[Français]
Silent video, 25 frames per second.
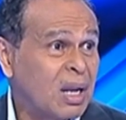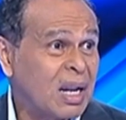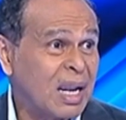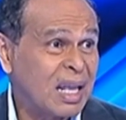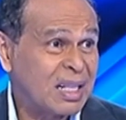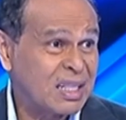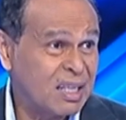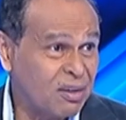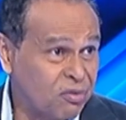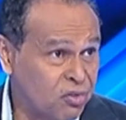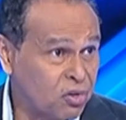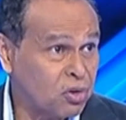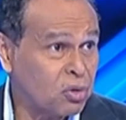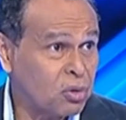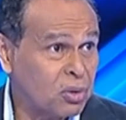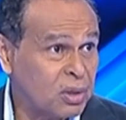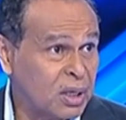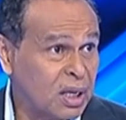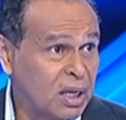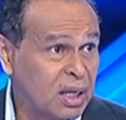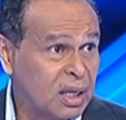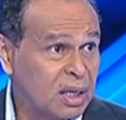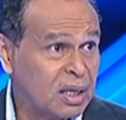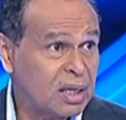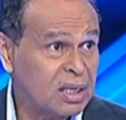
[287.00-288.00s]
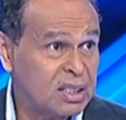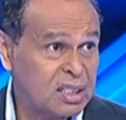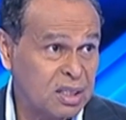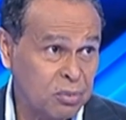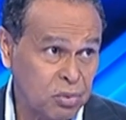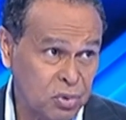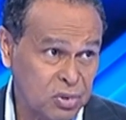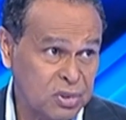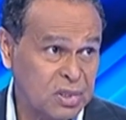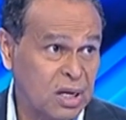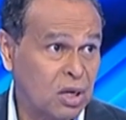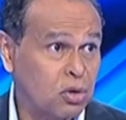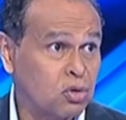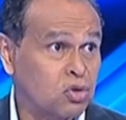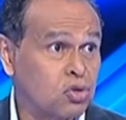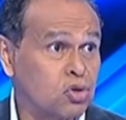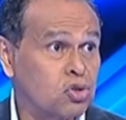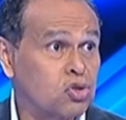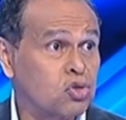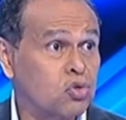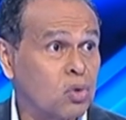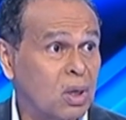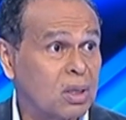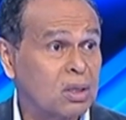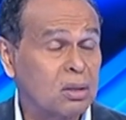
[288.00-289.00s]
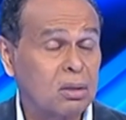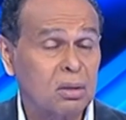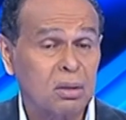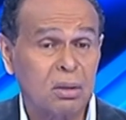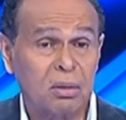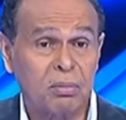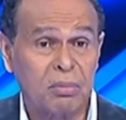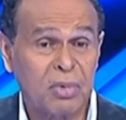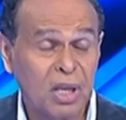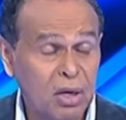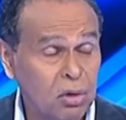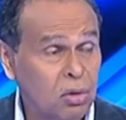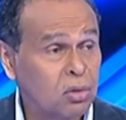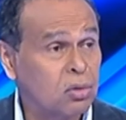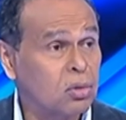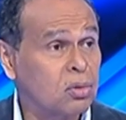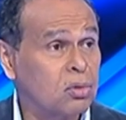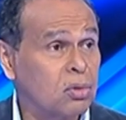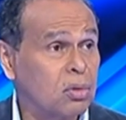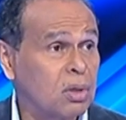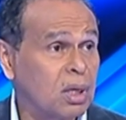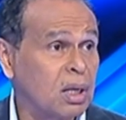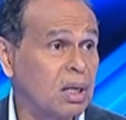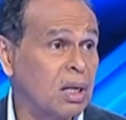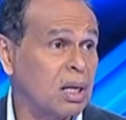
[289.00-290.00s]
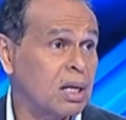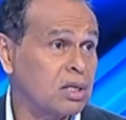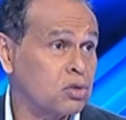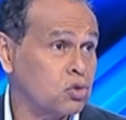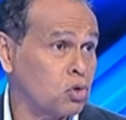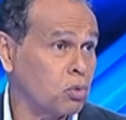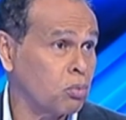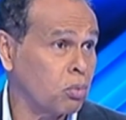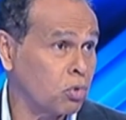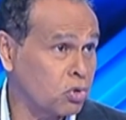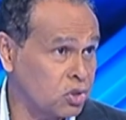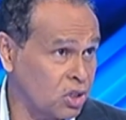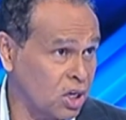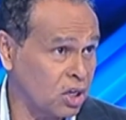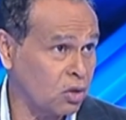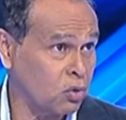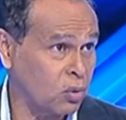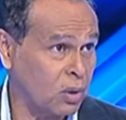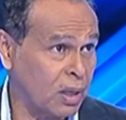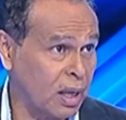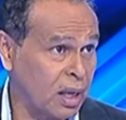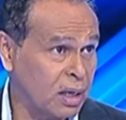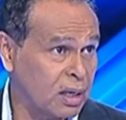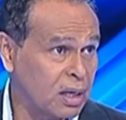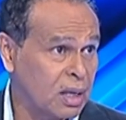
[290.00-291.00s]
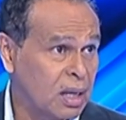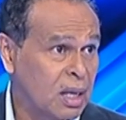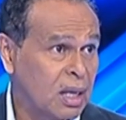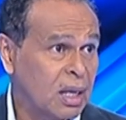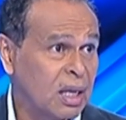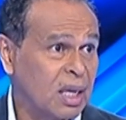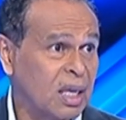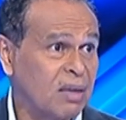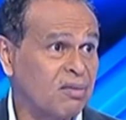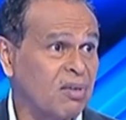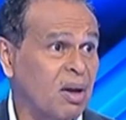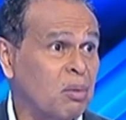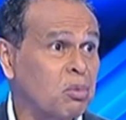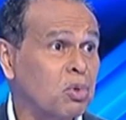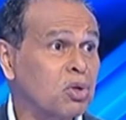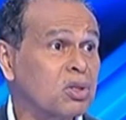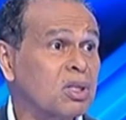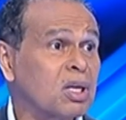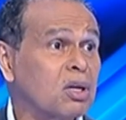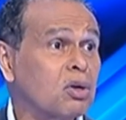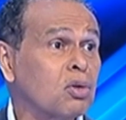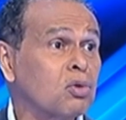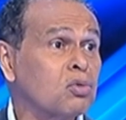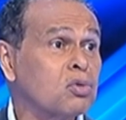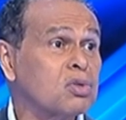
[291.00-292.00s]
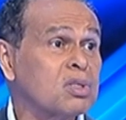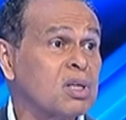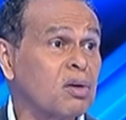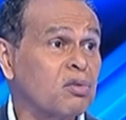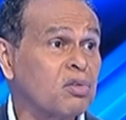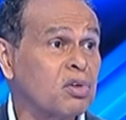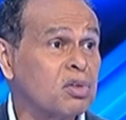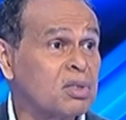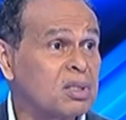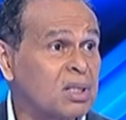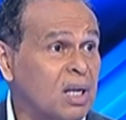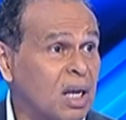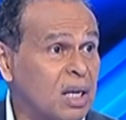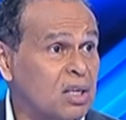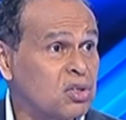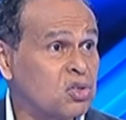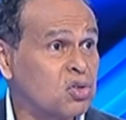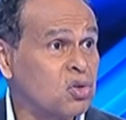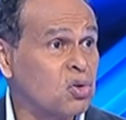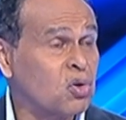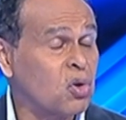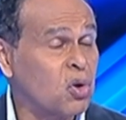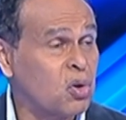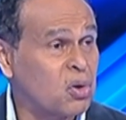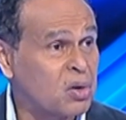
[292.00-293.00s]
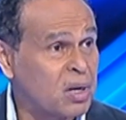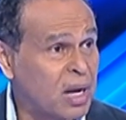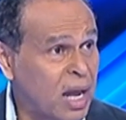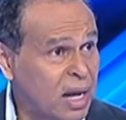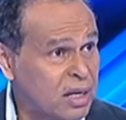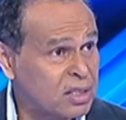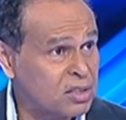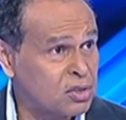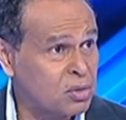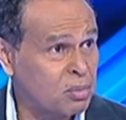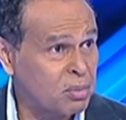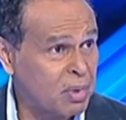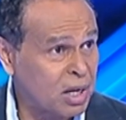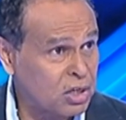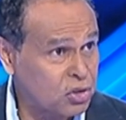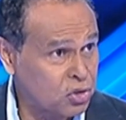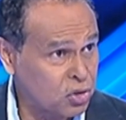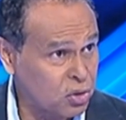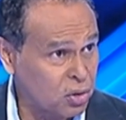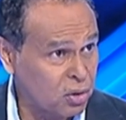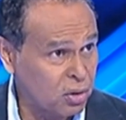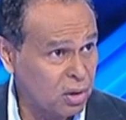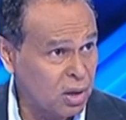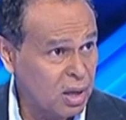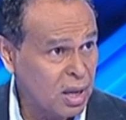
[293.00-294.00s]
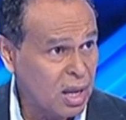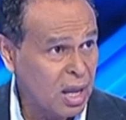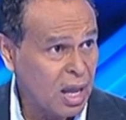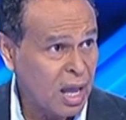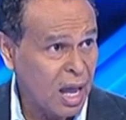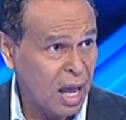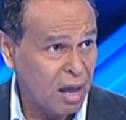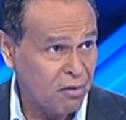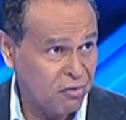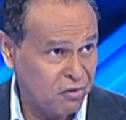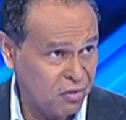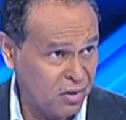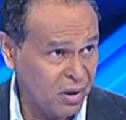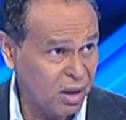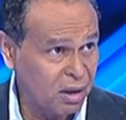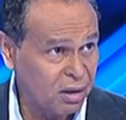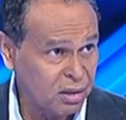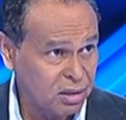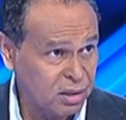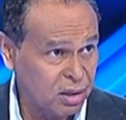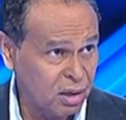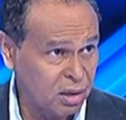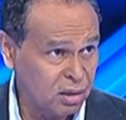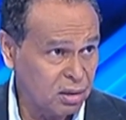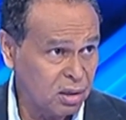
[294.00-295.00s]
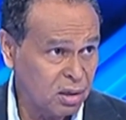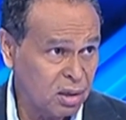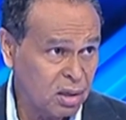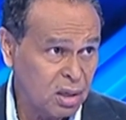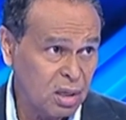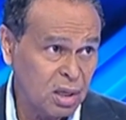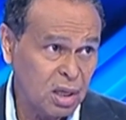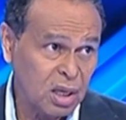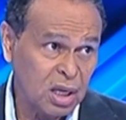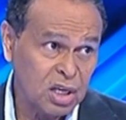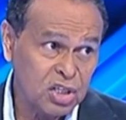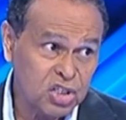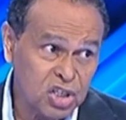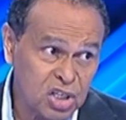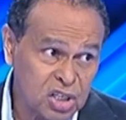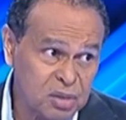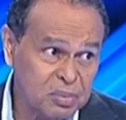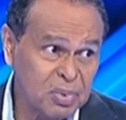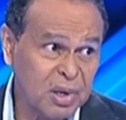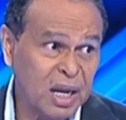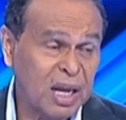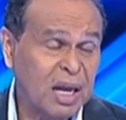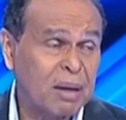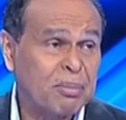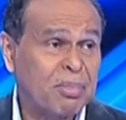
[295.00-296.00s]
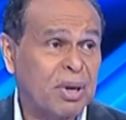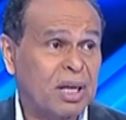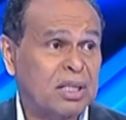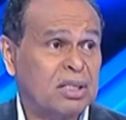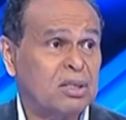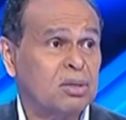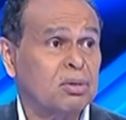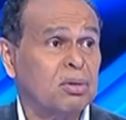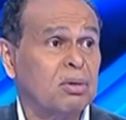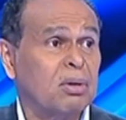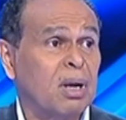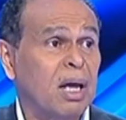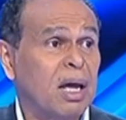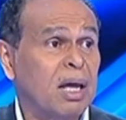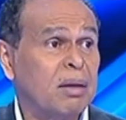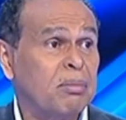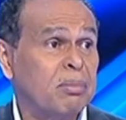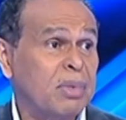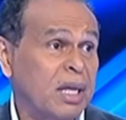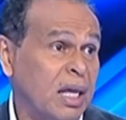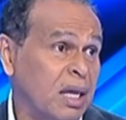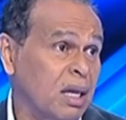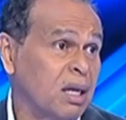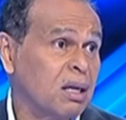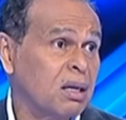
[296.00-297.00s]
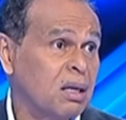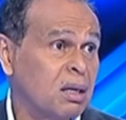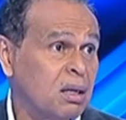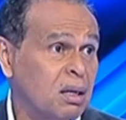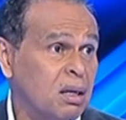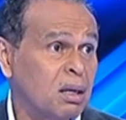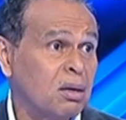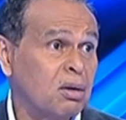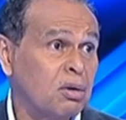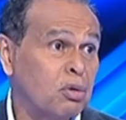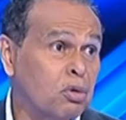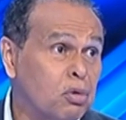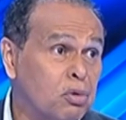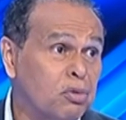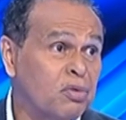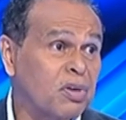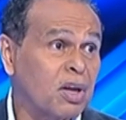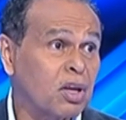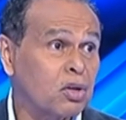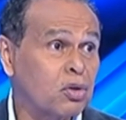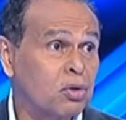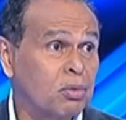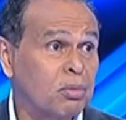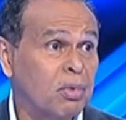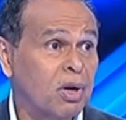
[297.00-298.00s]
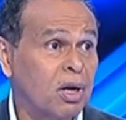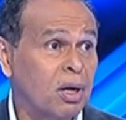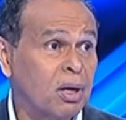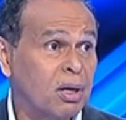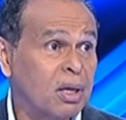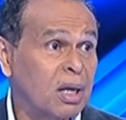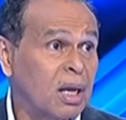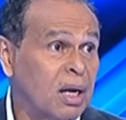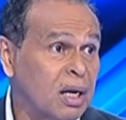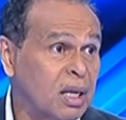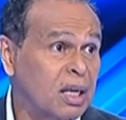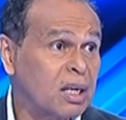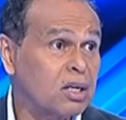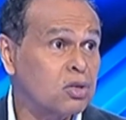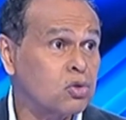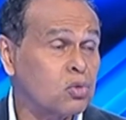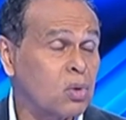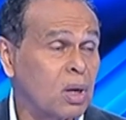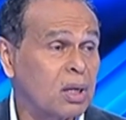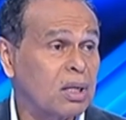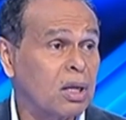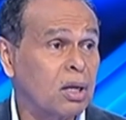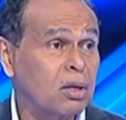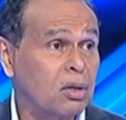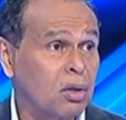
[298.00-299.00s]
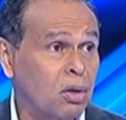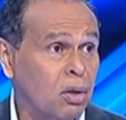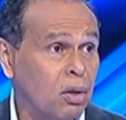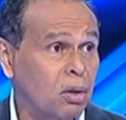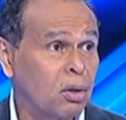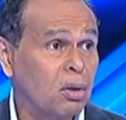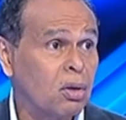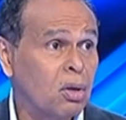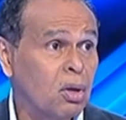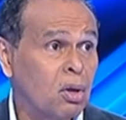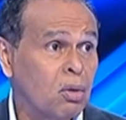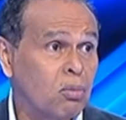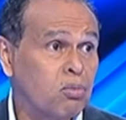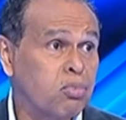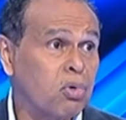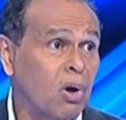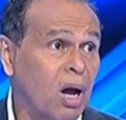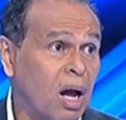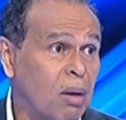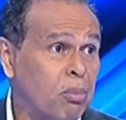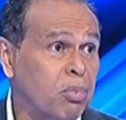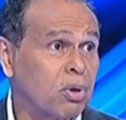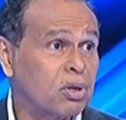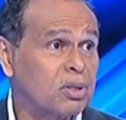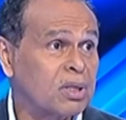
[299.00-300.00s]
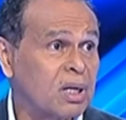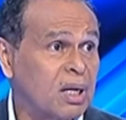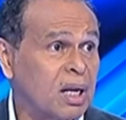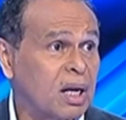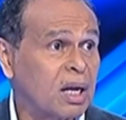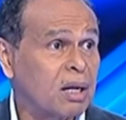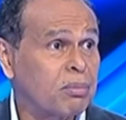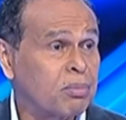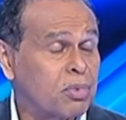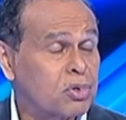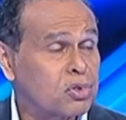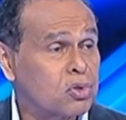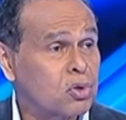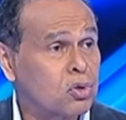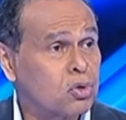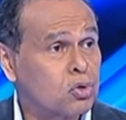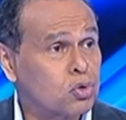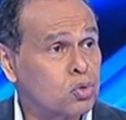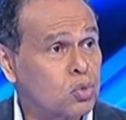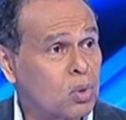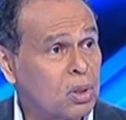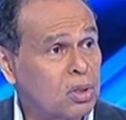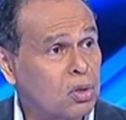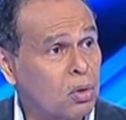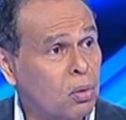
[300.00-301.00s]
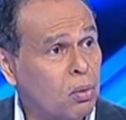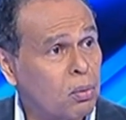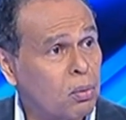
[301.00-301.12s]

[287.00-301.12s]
la difficulté et c'est pour ça que je souhaite bien entendu qu'il y ait ce projet Guyane qui va montrer que nous avons une direction, un axe majeur à faire entendre et j'espère qu'à partir de là, eh bien, le gouvernement, quel qu'il soit d'ailleurs, pourra apporter les réponses que nous souhaitons.